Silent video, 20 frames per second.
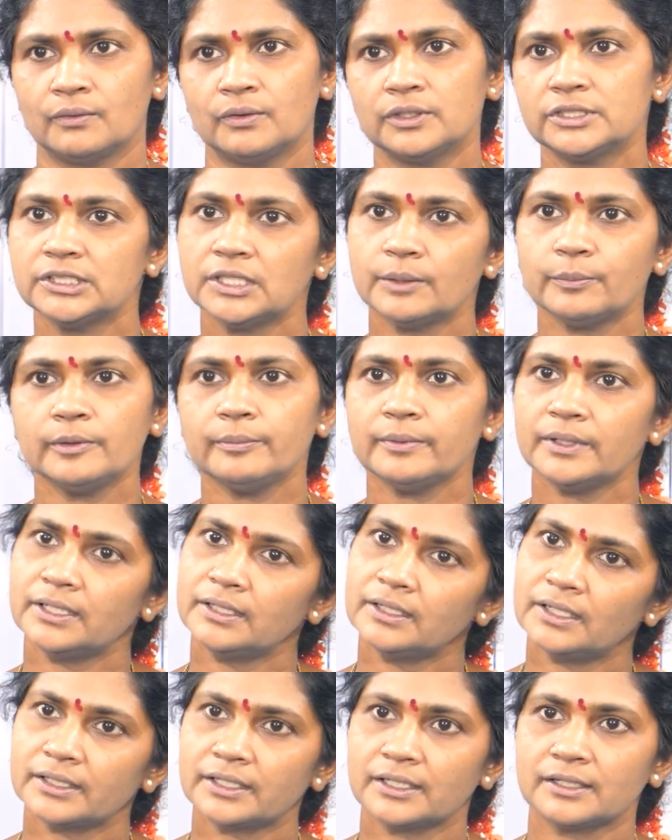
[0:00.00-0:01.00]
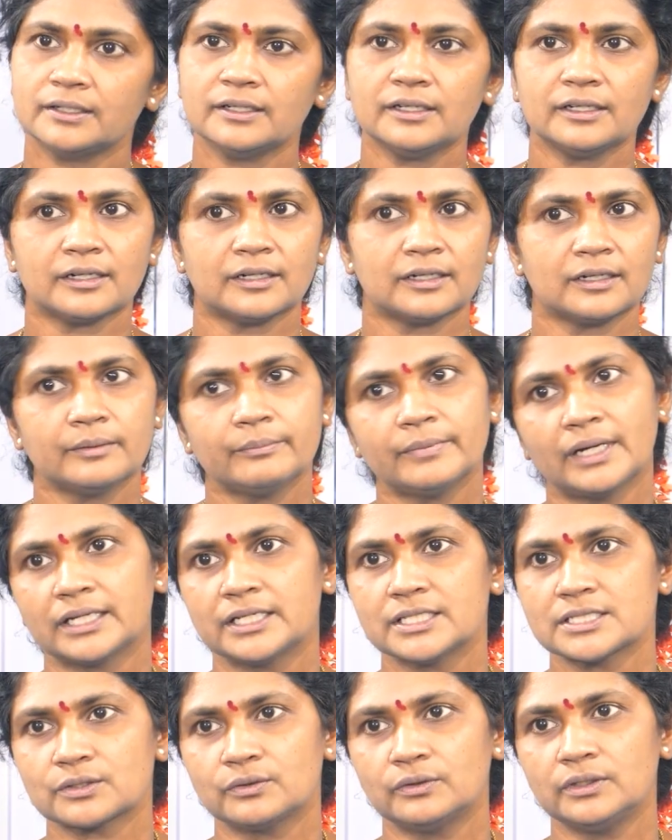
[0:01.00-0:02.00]
వచ్చినప్పుడు మీరు ఇంకా టెక్నిక్ అక్కడికి
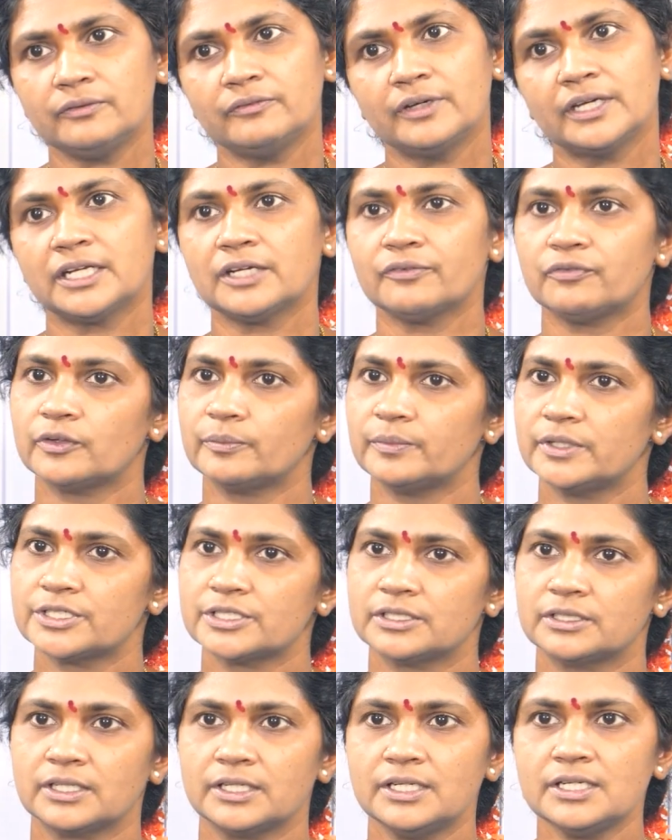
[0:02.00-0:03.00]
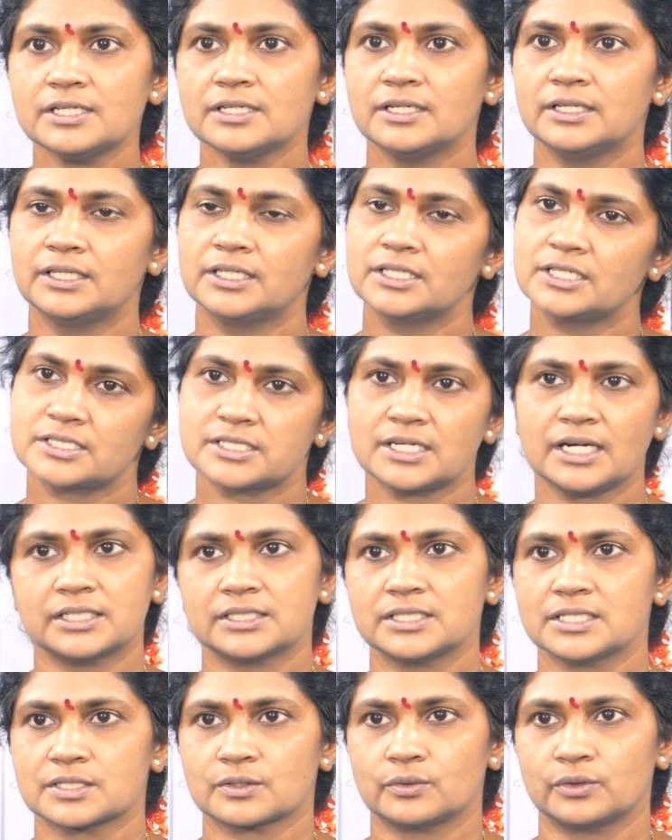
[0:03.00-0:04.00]
మానేసుకొని వేరే ఎఫర్మేషన్కి స్టార్ట్
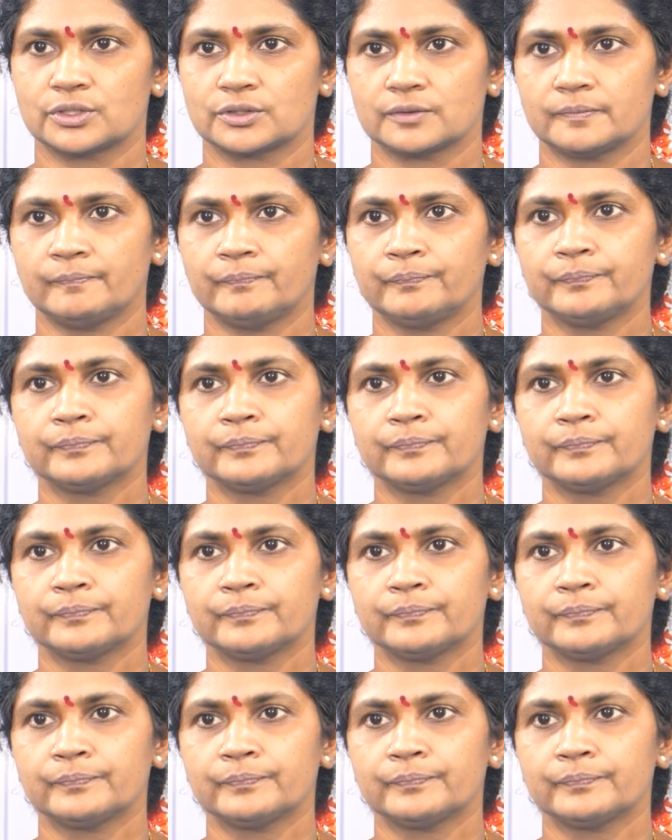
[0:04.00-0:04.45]
చేసుకోవచ్చు